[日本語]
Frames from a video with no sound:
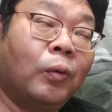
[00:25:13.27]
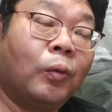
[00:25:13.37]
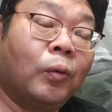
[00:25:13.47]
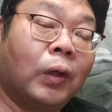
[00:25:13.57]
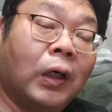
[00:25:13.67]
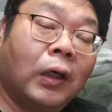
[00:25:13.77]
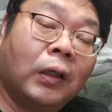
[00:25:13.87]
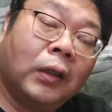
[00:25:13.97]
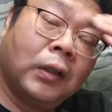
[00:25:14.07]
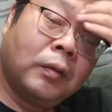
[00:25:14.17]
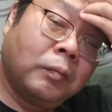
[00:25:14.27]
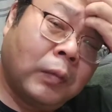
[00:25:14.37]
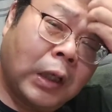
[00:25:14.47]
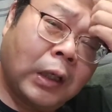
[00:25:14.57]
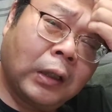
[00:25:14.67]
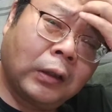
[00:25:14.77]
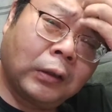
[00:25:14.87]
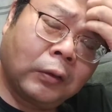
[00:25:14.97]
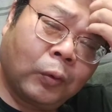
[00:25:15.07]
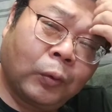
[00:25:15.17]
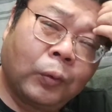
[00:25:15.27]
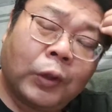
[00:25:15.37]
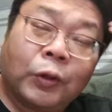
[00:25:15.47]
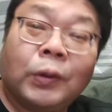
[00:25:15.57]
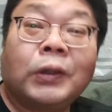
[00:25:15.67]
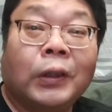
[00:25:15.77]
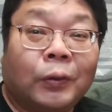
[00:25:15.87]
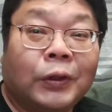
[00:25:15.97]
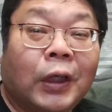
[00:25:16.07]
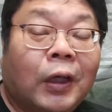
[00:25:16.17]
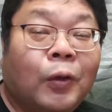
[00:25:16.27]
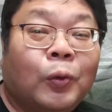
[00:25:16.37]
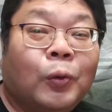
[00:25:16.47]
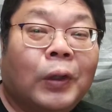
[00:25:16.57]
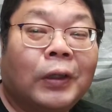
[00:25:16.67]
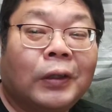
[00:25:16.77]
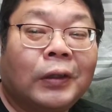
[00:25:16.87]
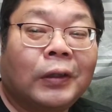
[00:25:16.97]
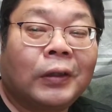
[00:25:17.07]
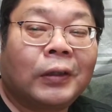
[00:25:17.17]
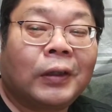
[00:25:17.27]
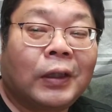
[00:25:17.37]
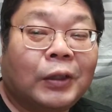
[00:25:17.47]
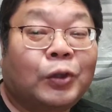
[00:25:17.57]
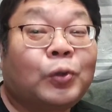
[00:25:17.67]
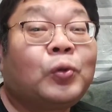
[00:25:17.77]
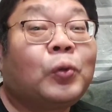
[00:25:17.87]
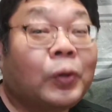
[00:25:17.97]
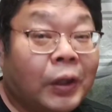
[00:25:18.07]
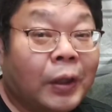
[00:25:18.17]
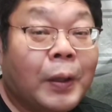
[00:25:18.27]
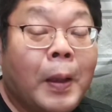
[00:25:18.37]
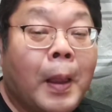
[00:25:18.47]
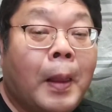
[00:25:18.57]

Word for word: 方法がまあ、ほとんど一緒ですけど、若干異なったりするので、